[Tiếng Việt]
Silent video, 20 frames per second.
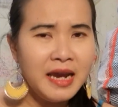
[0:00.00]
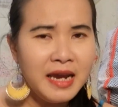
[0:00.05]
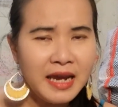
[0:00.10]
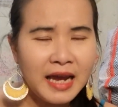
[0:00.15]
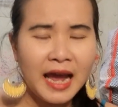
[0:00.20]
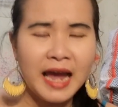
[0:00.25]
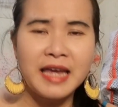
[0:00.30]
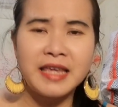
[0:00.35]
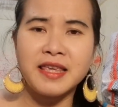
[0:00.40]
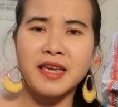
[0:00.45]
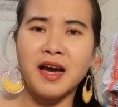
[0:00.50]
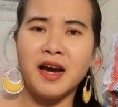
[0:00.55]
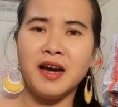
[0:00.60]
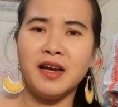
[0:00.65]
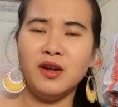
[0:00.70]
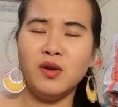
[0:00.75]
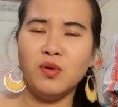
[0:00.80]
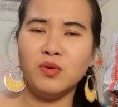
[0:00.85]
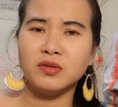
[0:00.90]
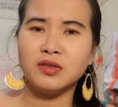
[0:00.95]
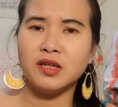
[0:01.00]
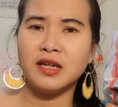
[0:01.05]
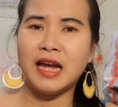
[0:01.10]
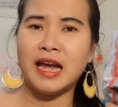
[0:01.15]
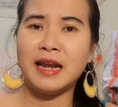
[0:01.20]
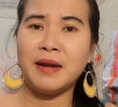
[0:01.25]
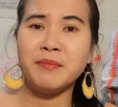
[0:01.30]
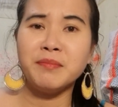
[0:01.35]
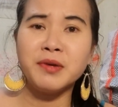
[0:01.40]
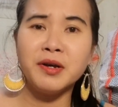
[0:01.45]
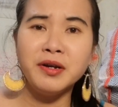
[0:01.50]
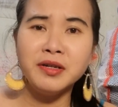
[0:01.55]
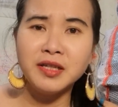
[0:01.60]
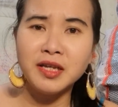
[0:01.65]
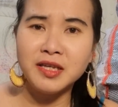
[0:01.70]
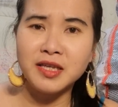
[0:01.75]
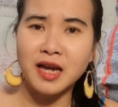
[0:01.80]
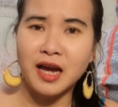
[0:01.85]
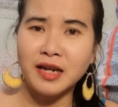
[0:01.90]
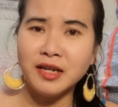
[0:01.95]
ngày trời luôn từ ngày đám cưới tới
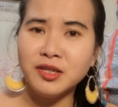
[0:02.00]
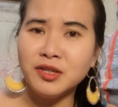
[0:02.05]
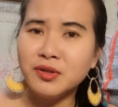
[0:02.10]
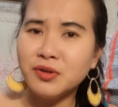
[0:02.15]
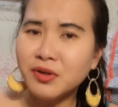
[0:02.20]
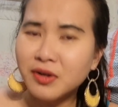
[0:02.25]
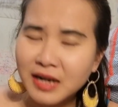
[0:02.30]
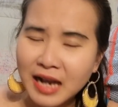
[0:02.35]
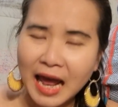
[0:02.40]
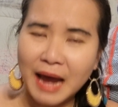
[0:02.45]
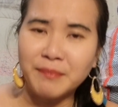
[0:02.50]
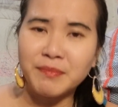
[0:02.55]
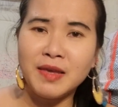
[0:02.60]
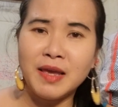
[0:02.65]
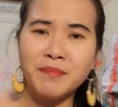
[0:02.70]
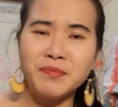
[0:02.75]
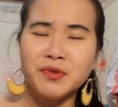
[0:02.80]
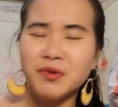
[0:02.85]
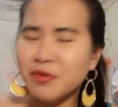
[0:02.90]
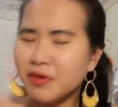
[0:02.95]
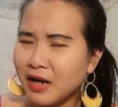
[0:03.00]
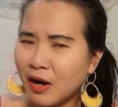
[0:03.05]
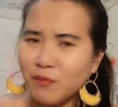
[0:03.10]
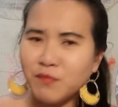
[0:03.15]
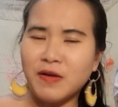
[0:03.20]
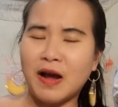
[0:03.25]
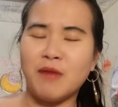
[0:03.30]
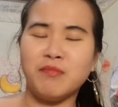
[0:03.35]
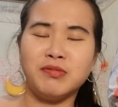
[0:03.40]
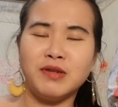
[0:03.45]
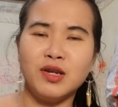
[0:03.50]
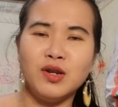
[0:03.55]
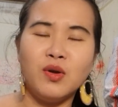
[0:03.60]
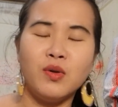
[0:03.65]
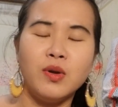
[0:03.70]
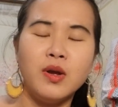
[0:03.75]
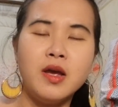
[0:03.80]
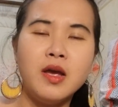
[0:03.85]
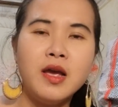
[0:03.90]
giờ anh chưa có làm gì em chưa có động phòng gì luôn